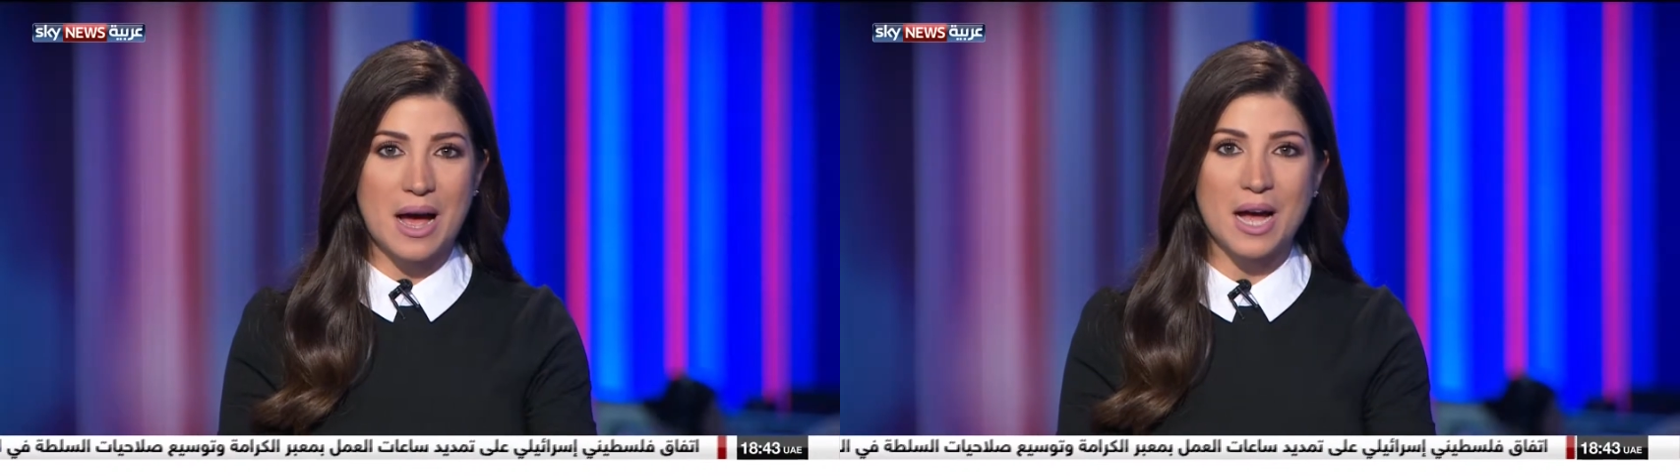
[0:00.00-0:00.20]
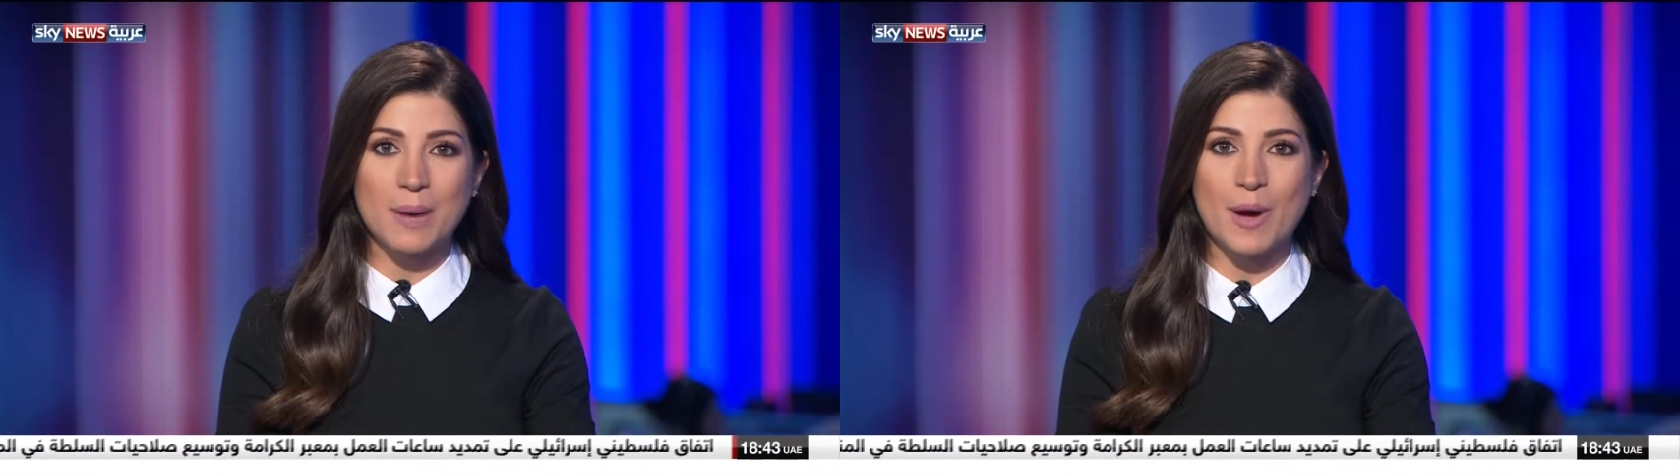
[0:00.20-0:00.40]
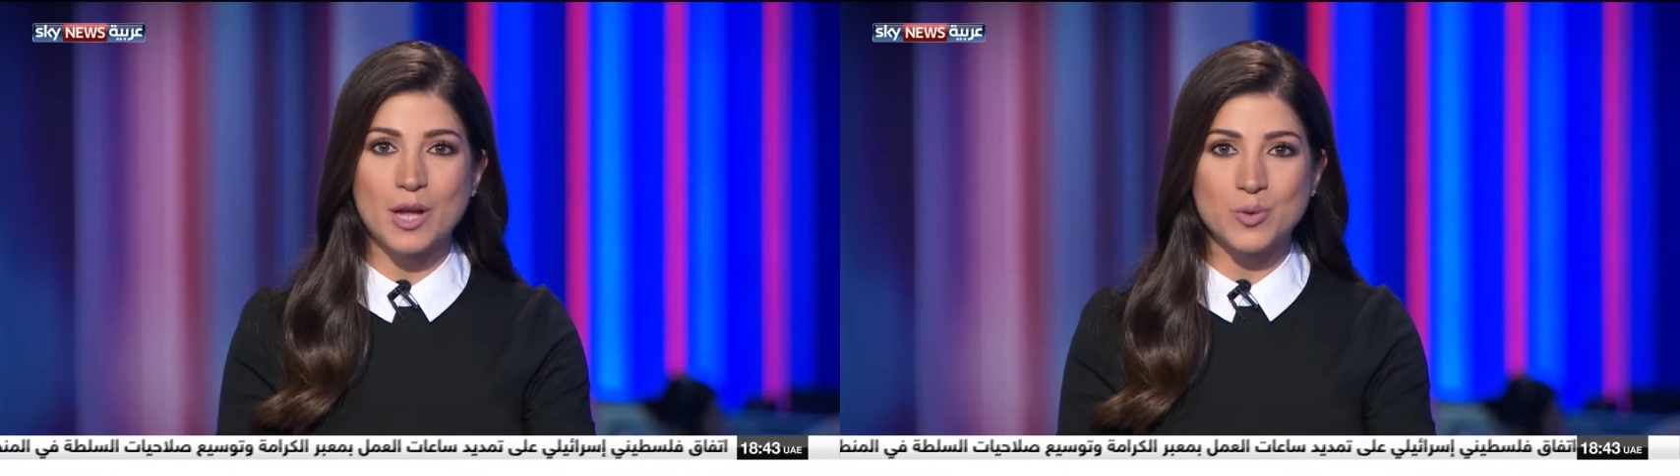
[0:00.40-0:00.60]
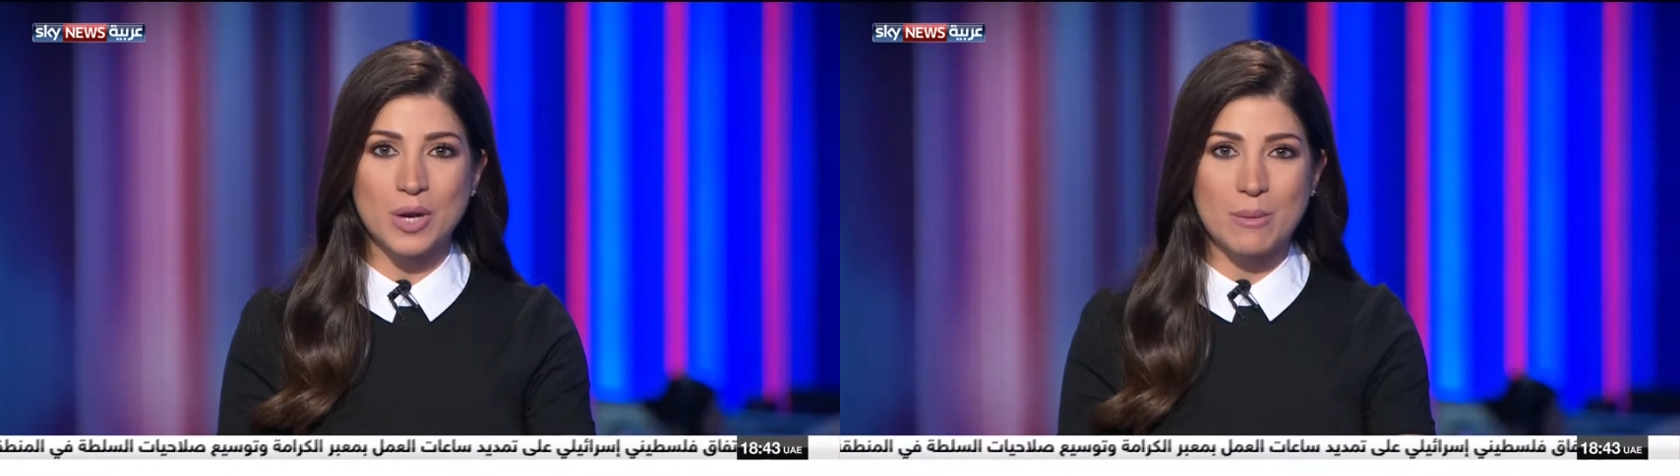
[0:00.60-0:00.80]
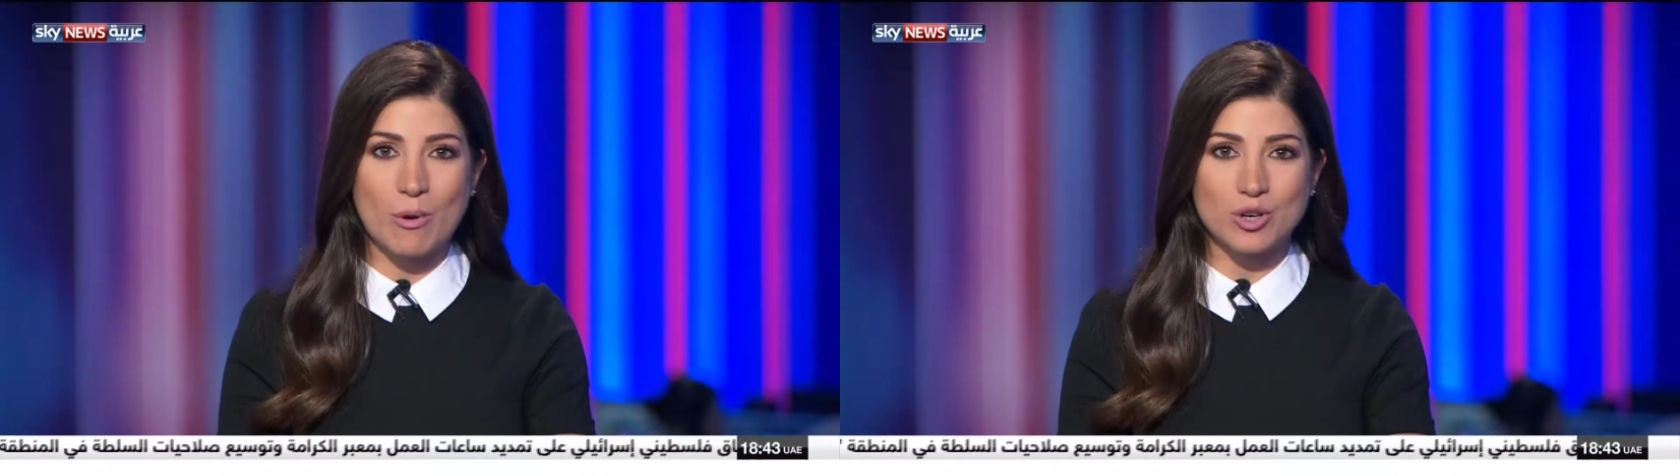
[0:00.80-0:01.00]
عقب
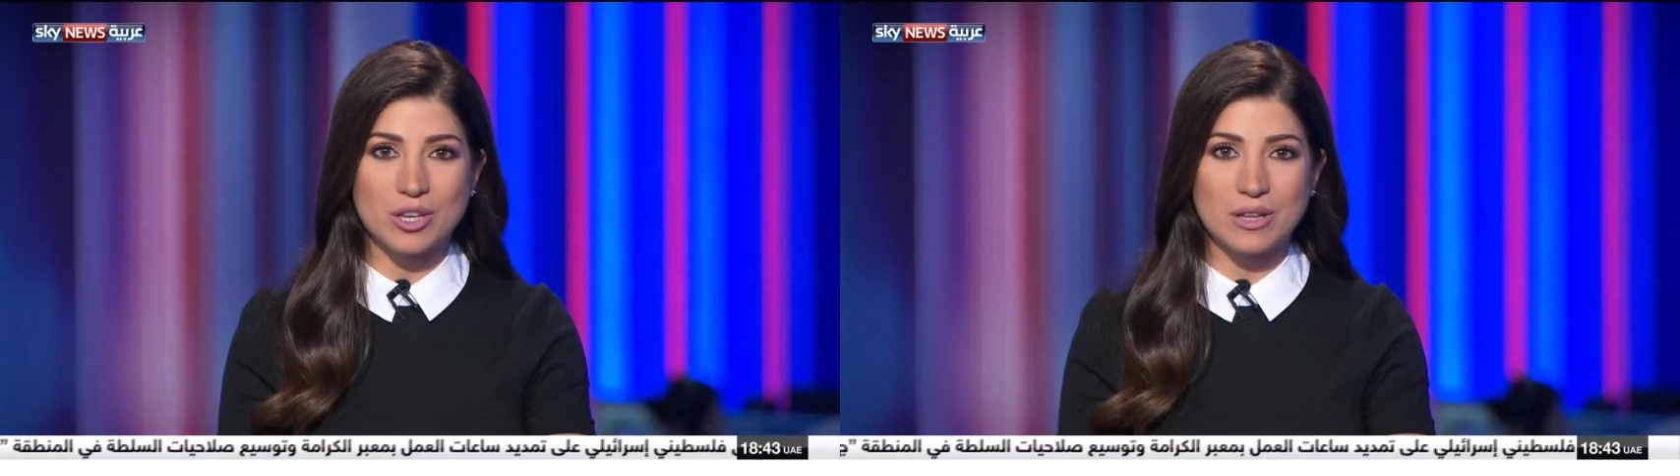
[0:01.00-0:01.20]
أطول موجة